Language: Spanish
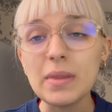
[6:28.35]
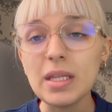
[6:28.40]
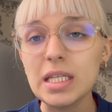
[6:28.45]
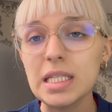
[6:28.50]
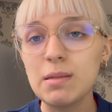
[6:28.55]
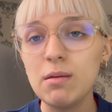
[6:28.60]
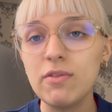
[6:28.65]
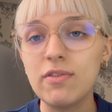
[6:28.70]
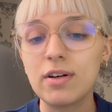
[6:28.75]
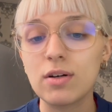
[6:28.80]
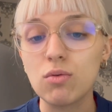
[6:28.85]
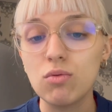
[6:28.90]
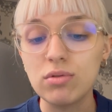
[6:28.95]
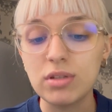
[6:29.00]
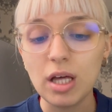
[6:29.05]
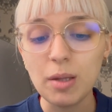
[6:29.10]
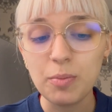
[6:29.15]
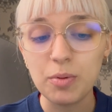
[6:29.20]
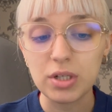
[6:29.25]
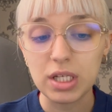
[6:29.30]
mi
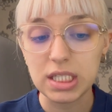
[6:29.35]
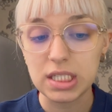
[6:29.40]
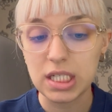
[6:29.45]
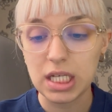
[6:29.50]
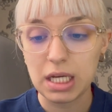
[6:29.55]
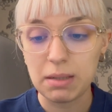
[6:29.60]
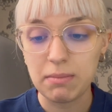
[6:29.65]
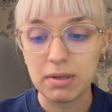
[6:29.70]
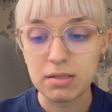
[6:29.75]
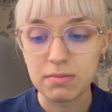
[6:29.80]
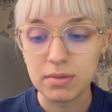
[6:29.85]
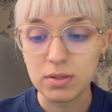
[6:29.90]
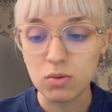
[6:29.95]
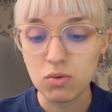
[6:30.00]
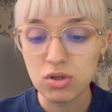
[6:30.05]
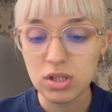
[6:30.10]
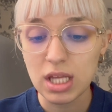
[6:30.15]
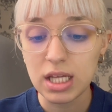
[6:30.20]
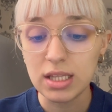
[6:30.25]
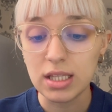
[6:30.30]
facultad porque es la que más me
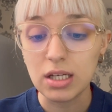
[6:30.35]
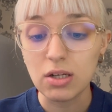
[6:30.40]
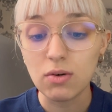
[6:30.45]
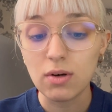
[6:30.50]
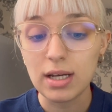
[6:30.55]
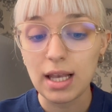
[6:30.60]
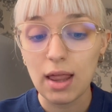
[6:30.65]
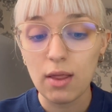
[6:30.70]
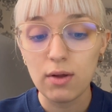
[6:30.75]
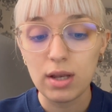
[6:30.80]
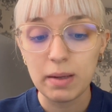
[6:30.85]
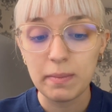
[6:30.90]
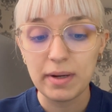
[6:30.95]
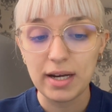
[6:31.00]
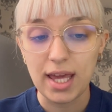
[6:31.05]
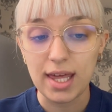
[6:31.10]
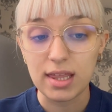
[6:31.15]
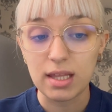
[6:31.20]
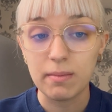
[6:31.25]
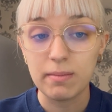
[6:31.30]
gusta. Tengo al lado de la
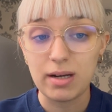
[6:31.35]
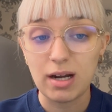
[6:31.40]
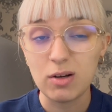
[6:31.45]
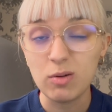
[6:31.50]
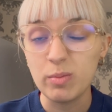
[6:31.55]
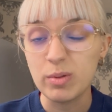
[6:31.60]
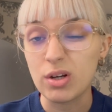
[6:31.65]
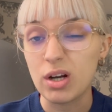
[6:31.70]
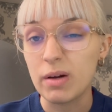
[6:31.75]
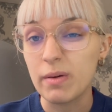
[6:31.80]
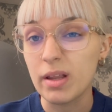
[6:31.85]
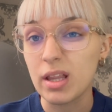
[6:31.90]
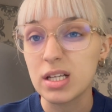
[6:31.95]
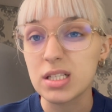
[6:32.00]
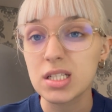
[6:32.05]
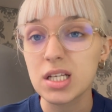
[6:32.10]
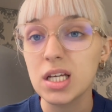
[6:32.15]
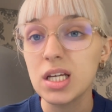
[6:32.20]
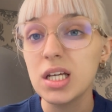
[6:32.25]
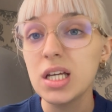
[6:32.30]
María Zambrano, pero la verdad
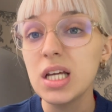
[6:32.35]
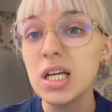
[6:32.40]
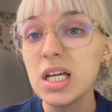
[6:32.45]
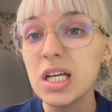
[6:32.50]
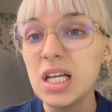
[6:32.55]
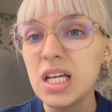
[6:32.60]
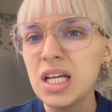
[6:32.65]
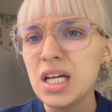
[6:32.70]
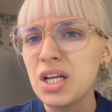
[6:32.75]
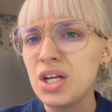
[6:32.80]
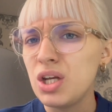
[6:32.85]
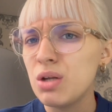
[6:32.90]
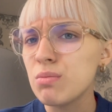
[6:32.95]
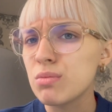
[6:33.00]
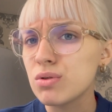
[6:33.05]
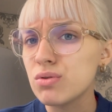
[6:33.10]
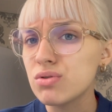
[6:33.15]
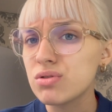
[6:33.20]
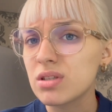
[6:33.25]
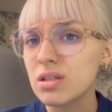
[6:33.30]
es que no
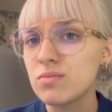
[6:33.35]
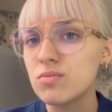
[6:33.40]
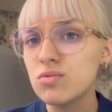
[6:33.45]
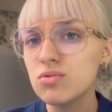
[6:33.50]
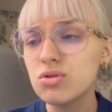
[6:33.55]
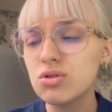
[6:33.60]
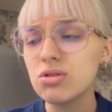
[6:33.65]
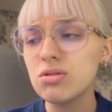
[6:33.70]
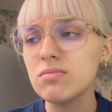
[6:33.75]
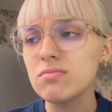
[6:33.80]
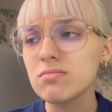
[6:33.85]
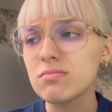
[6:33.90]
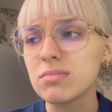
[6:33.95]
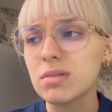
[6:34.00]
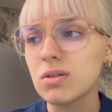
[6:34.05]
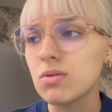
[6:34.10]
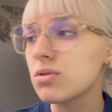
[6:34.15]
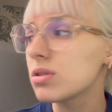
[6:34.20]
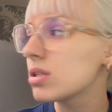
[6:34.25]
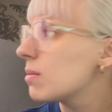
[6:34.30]
me gusta mucho,
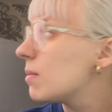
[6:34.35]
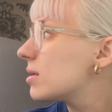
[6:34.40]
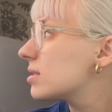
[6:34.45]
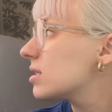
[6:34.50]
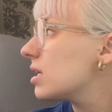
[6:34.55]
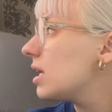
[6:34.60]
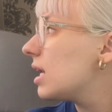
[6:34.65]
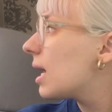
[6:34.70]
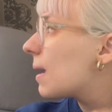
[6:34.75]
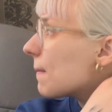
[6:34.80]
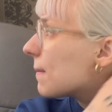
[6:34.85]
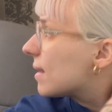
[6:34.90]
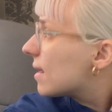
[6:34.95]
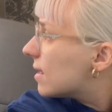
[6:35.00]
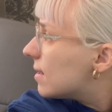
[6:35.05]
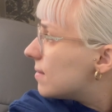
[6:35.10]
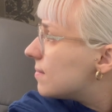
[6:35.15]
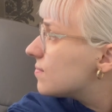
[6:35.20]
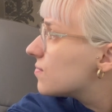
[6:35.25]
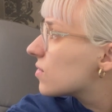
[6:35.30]
me gusta más la
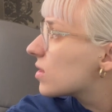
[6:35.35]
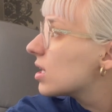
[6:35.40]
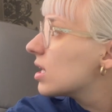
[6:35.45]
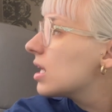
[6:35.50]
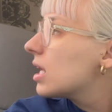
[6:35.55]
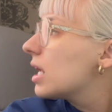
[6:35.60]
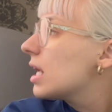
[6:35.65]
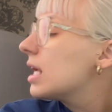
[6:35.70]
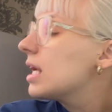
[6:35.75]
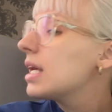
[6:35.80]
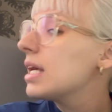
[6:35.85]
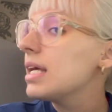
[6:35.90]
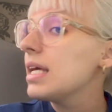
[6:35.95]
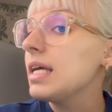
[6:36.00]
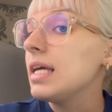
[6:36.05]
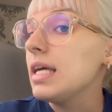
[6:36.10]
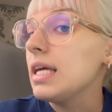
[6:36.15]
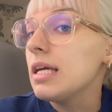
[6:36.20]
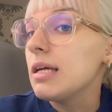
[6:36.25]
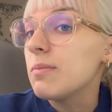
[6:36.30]
mía.
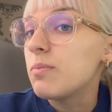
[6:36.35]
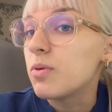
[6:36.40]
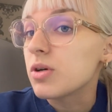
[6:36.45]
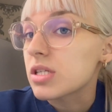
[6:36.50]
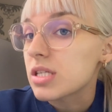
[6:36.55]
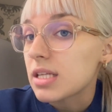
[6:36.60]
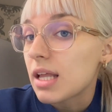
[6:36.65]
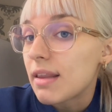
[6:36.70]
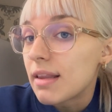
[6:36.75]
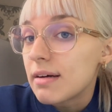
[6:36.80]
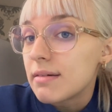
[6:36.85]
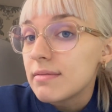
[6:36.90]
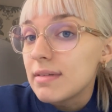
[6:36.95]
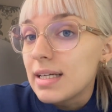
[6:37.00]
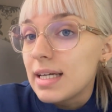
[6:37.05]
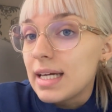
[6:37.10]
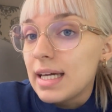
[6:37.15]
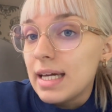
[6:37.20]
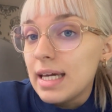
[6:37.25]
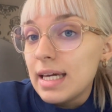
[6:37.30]
Y pues nada,
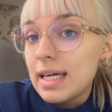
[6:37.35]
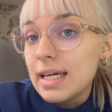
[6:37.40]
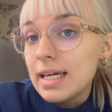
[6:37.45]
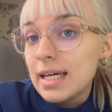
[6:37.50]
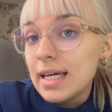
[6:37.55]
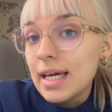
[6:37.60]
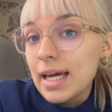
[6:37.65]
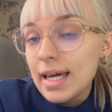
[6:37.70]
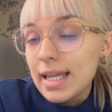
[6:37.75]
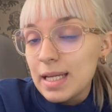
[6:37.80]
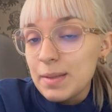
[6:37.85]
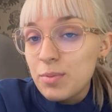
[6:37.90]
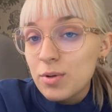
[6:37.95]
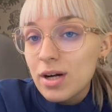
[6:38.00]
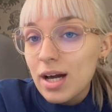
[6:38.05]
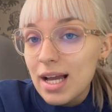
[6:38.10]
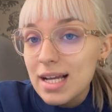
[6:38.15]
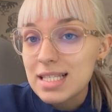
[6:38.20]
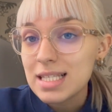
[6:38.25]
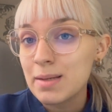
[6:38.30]
eh, en
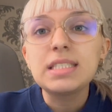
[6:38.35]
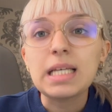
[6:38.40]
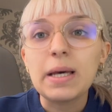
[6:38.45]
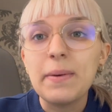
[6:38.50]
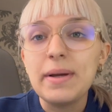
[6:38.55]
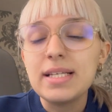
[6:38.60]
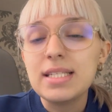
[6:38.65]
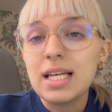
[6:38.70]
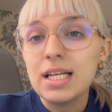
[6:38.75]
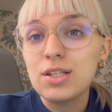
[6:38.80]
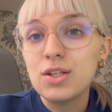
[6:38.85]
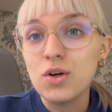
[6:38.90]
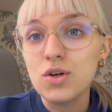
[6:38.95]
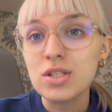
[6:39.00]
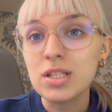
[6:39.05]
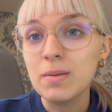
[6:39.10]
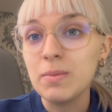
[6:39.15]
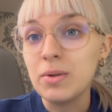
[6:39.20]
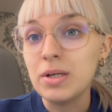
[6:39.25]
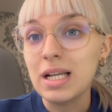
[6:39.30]
época de examen sabéis que todo
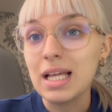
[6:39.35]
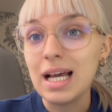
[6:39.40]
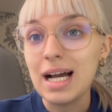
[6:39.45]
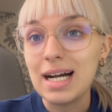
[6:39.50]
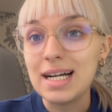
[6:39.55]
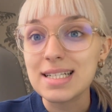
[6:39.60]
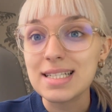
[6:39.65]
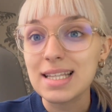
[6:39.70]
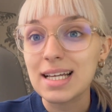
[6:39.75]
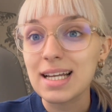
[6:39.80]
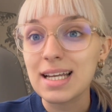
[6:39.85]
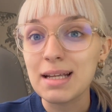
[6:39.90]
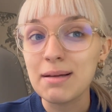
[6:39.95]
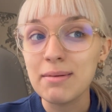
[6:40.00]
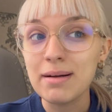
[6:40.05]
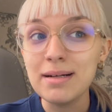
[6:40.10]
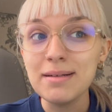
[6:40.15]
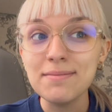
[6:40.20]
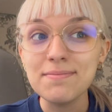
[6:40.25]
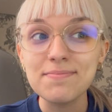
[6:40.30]
se pone hasta
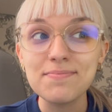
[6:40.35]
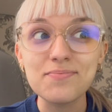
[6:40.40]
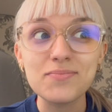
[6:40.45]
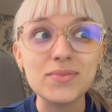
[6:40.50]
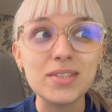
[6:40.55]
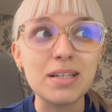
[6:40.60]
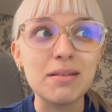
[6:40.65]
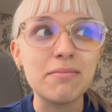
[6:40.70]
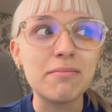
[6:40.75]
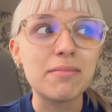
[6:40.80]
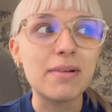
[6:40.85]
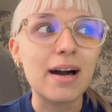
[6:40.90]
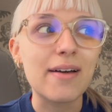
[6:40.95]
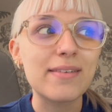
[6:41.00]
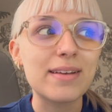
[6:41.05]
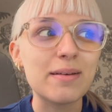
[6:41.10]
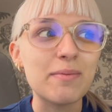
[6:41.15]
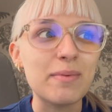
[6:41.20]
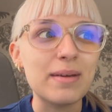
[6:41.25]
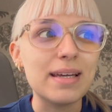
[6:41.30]
arriba y
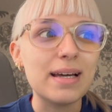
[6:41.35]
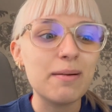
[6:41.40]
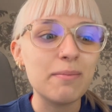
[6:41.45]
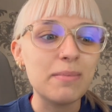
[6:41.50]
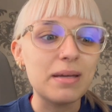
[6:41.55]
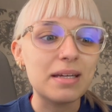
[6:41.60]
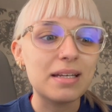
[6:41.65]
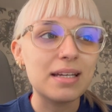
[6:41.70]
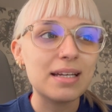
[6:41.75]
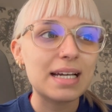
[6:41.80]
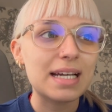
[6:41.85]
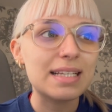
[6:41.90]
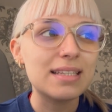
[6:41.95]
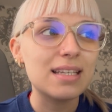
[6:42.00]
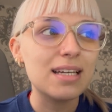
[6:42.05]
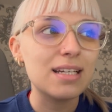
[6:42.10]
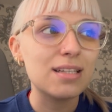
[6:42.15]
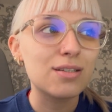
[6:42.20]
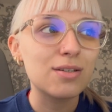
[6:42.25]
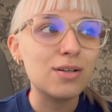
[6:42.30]
madre mía, viene
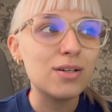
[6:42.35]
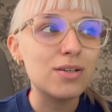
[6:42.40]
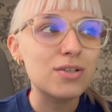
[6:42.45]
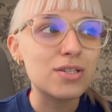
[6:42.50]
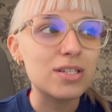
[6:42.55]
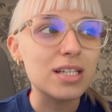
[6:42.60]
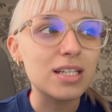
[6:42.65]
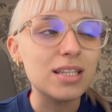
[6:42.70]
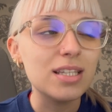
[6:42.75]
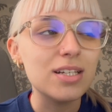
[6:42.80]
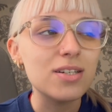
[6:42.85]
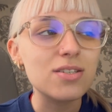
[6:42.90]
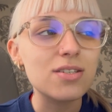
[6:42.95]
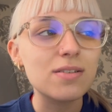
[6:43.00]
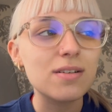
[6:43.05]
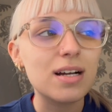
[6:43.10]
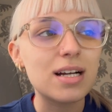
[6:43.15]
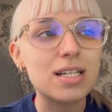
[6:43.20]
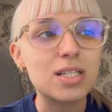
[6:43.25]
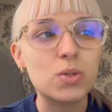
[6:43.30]
gente de todos los sitios
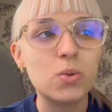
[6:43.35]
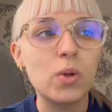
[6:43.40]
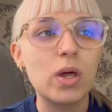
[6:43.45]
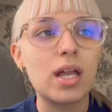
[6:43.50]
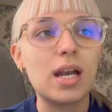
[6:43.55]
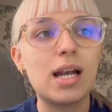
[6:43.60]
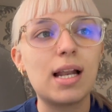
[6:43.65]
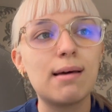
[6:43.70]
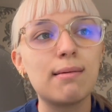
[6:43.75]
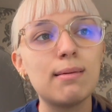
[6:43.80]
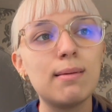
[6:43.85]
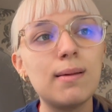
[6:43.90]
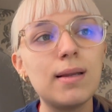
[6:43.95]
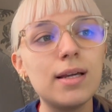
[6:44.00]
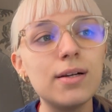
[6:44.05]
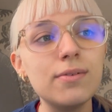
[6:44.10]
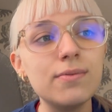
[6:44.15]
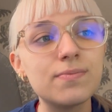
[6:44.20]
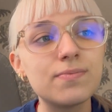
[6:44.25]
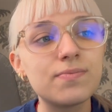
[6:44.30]
a estudiar a la Biblia.